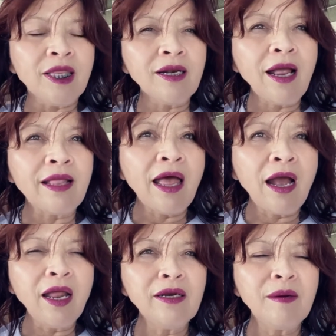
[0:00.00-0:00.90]

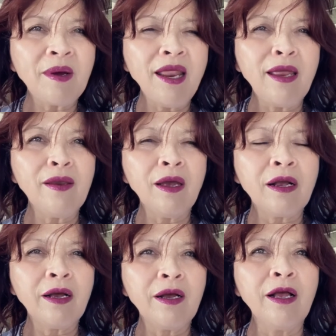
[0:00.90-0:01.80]
katakan kepadanya
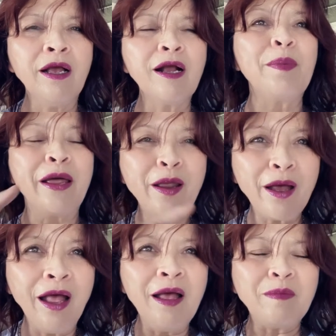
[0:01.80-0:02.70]
ke kepada
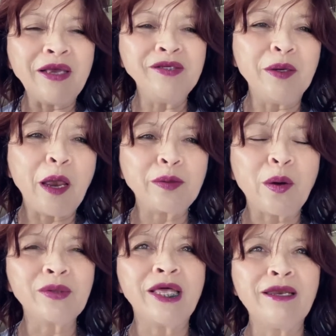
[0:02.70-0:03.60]
pasien yang
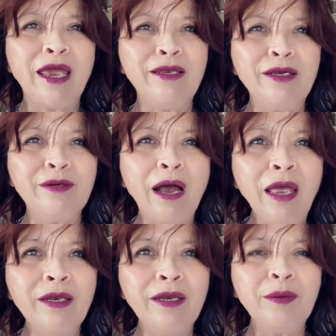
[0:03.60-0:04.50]
dokternya ini juga
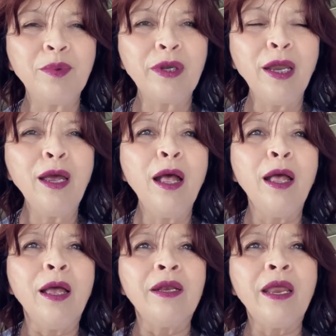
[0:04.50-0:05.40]
ini ibu ini
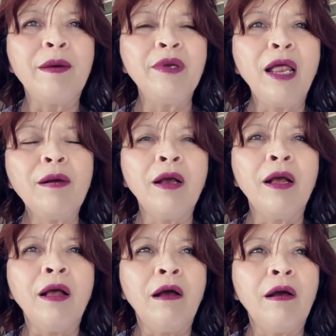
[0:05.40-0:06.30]
dia bilang
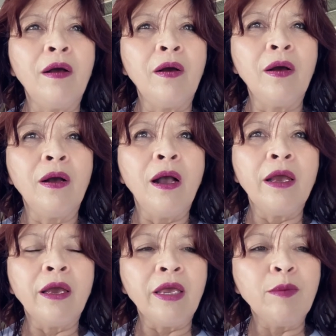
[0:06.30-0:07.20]
e,
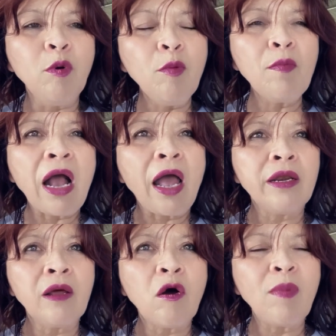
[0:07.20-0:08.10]
ibu
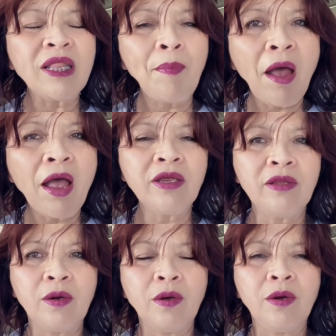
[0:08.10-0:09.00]
makan obat apa gitu loh